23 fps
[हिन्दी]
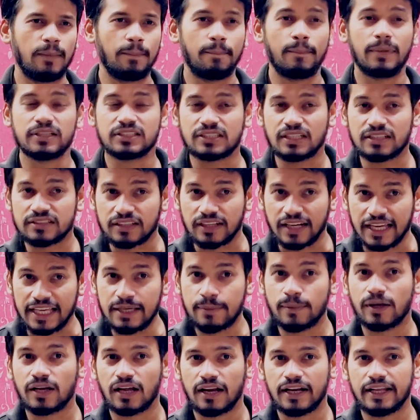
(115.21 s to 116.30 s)
मसल्स नहीं
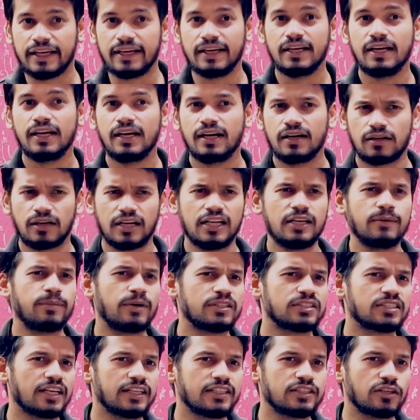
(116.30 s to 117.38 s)
बनाने रनिंग पर
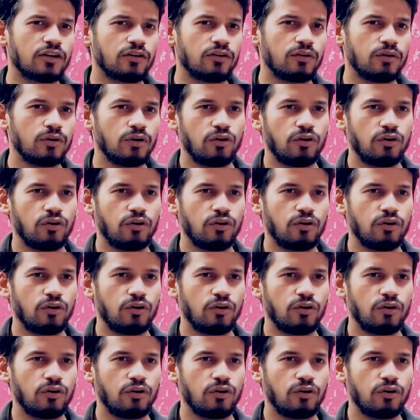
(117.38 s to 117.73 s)
चले जाओ